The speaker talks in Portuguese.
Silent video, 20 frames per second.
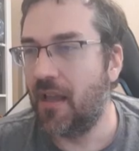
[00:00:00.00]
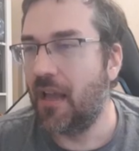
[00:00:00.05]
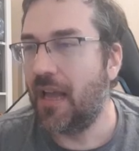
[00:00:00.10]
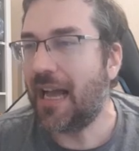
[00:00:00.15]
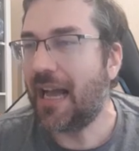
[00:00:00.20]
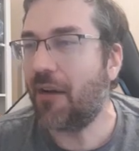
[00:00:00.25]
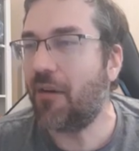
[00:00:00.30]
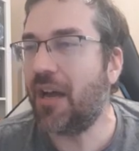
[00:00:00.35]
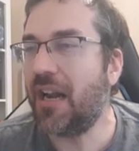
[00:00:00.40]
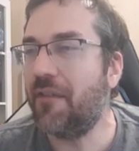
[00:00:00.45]

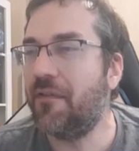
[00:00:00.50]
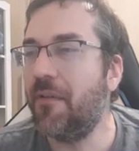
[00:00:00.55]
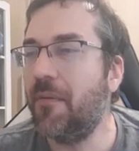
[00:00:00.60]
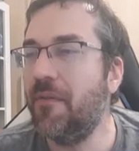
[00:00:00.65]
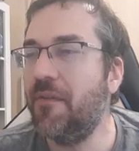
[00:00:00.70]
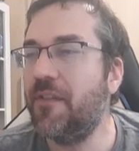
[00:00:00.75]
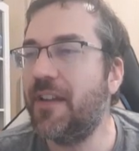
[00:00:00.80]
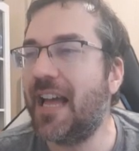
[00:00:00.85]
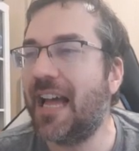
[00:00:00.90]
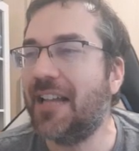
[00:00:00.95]
Agora
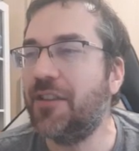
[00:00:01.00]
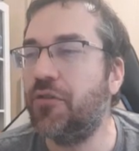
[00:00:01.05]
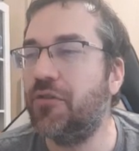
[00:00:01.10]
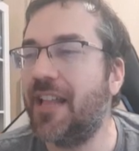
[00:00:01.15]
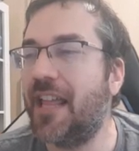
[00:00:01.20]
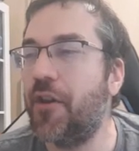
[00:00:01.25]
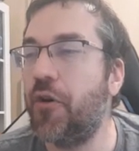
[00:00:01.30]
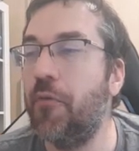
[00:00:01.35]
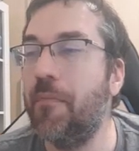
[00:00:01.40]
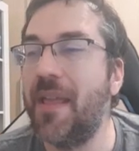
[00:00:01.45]
vamos ver a do
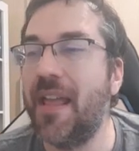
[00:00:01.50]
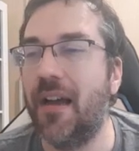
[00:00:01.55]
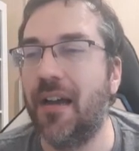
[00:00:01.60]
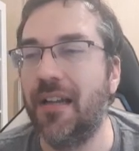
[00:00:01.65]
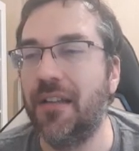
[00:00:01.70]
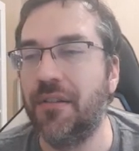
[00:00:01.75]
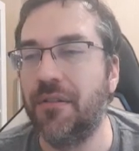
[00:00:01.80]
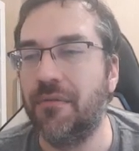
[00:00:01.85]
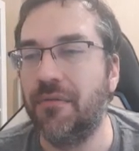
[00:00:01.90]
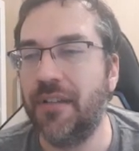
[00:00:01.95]
Nerubiano.